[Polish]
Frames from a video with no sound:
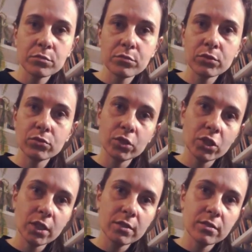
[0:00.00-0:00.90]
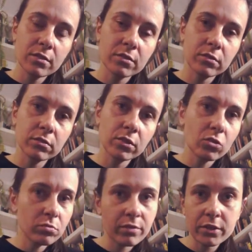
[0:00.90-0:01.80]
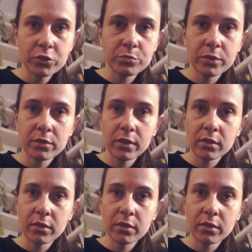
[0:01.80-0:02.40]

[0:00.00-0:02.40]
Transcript: bo dotychczas nie rozmawialiśmy na